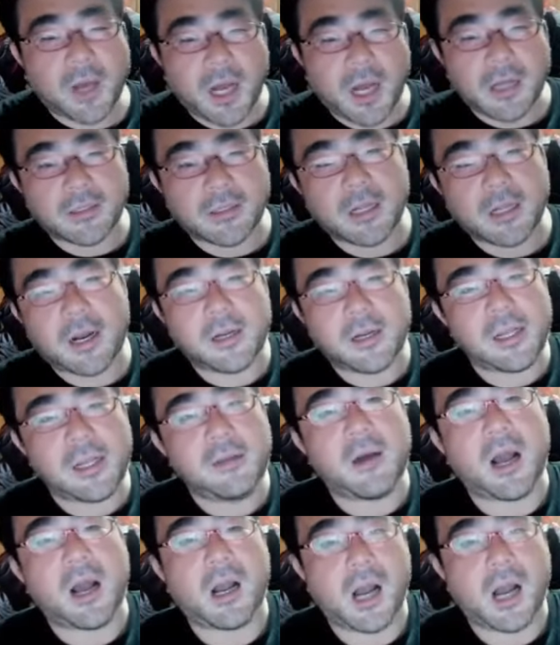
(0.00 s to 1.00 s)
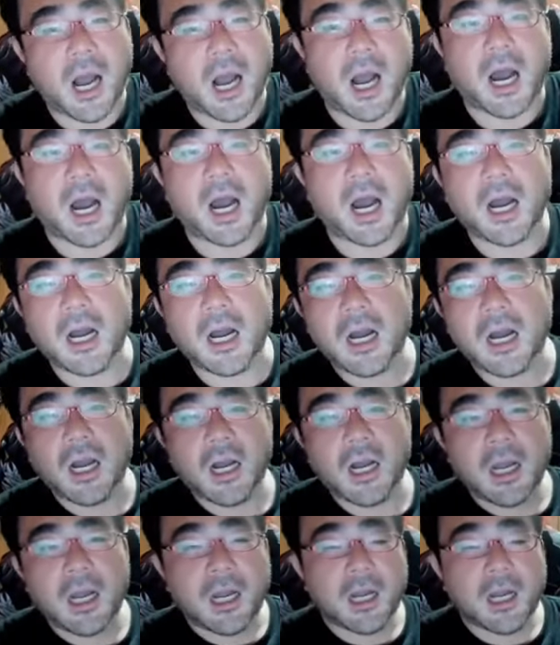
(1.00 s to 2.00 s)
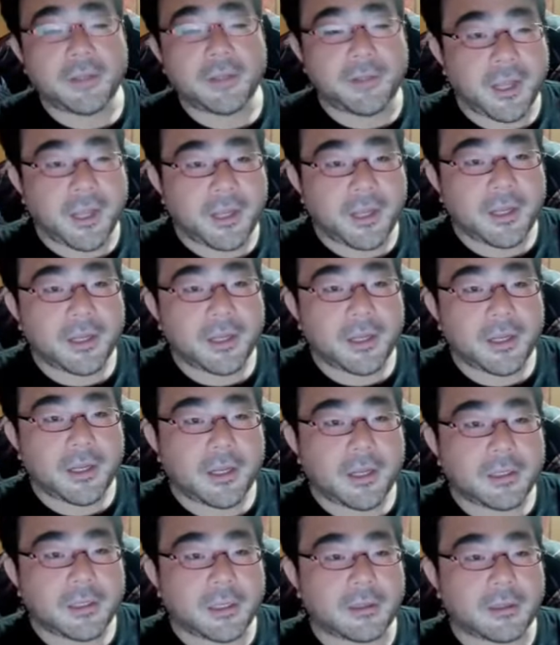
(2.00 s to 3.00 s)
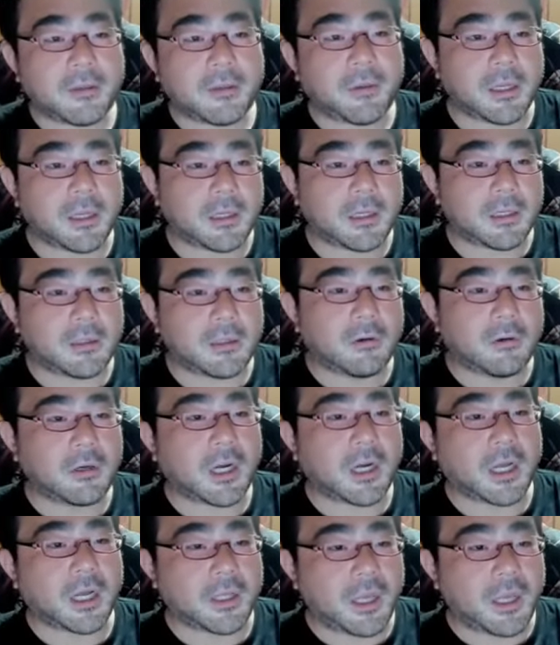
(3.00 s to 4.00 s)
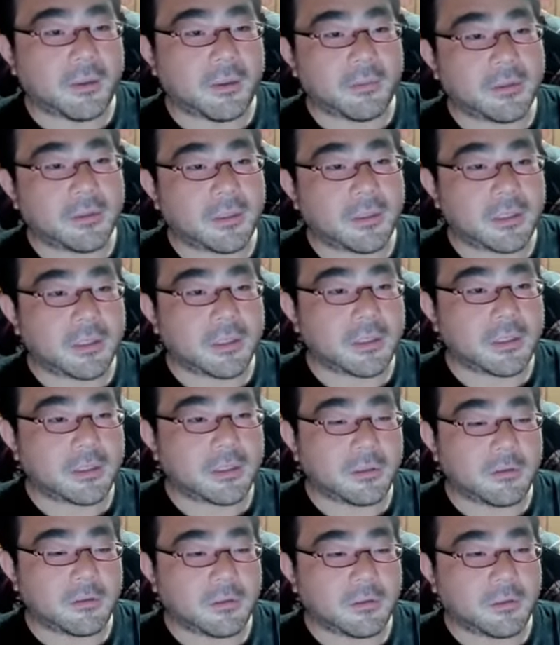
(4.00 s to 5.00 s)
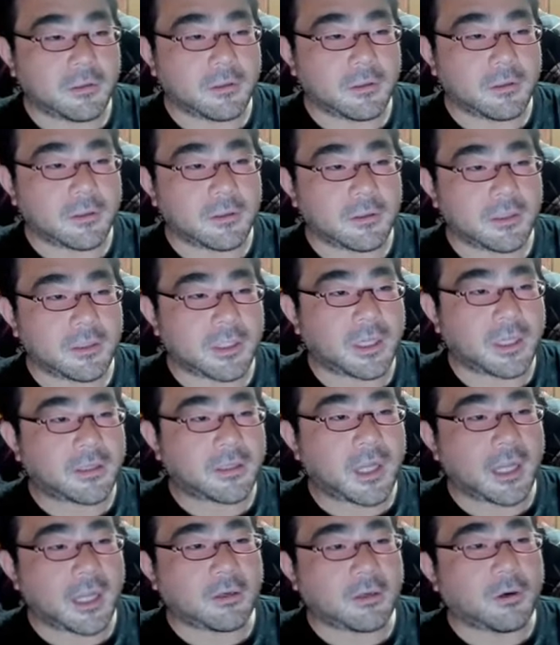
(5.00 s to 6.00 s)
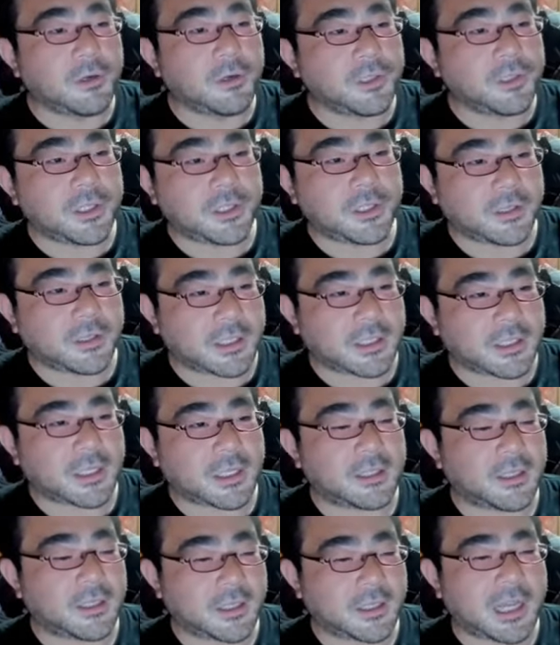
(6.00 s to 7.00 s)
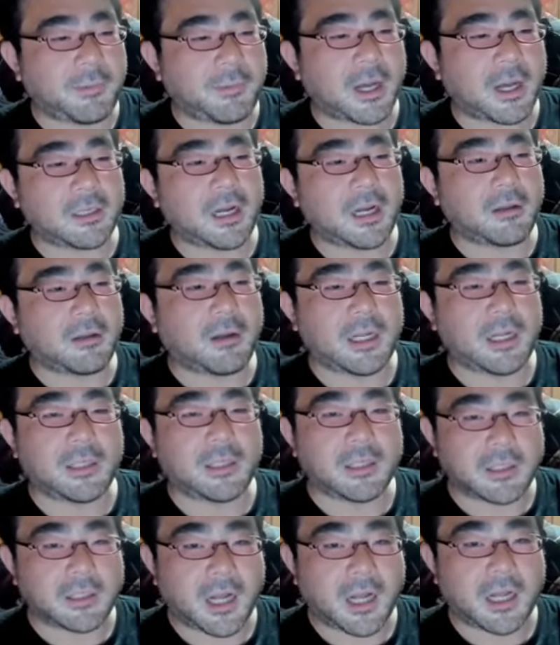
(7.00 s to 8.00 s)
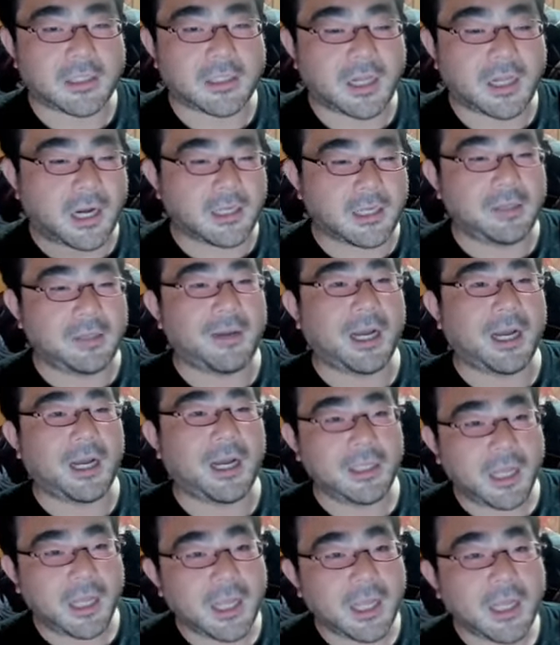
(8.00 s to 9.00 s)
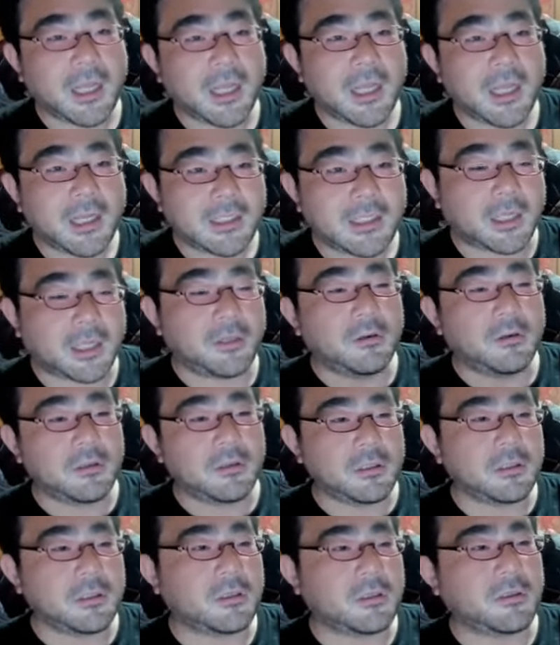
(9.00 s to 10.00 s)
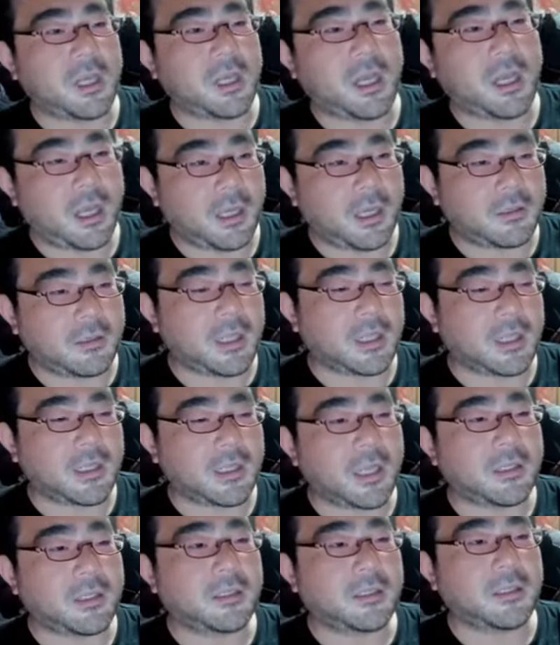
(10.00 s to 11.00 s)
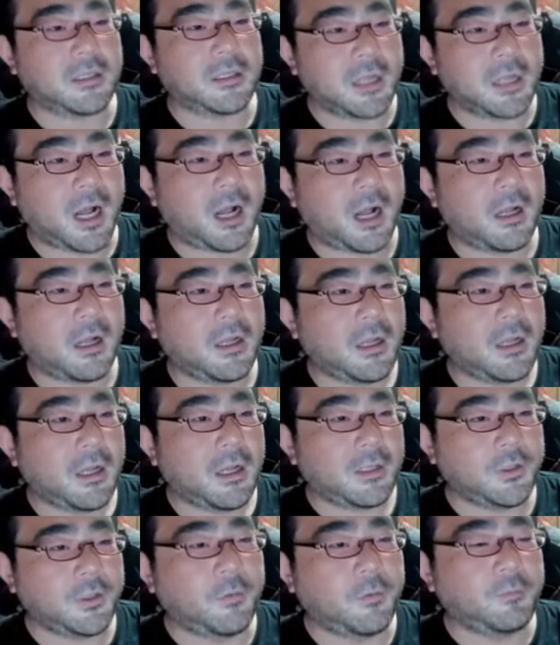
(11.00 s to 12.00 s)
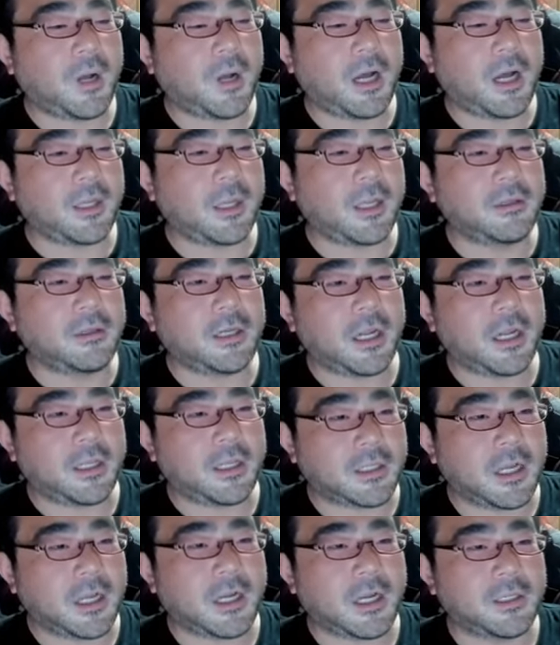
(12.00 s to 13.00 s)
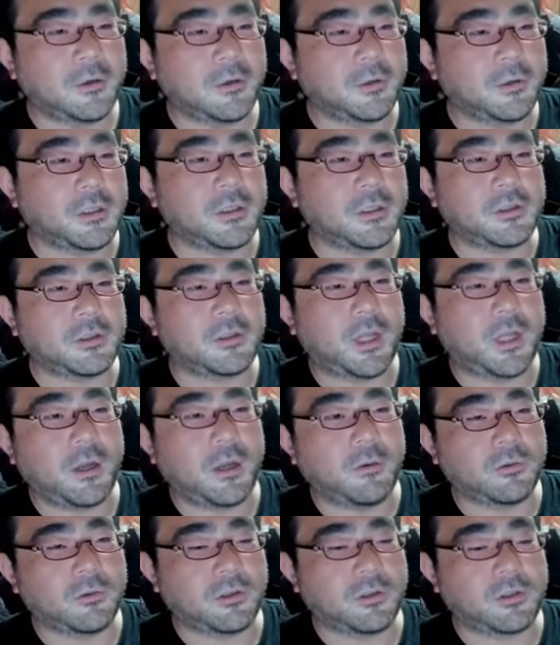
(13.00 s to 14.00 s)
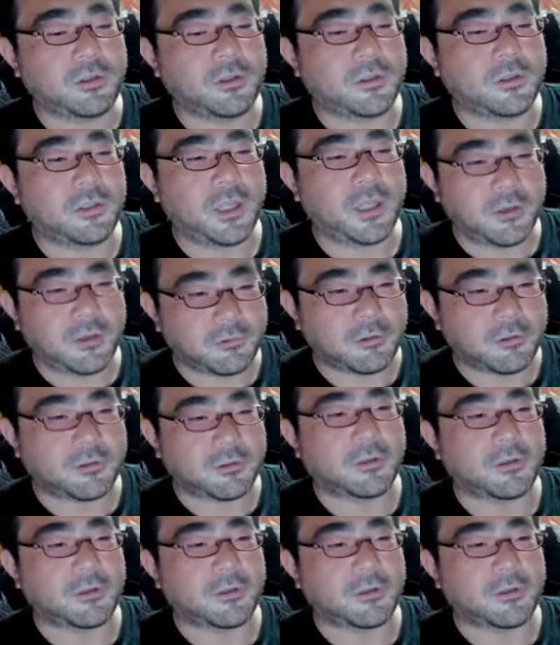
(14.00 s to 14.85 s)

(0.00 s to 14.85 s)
サラリーマンが、ね、例えば、どっかで、その、接待こういう人が使ってるキャバクラとか行ってさ、サラリーマンがね、じゃあ領収書でくださいっつってさ、4万円ぐらいさ、領収書で落とす、ね、落とす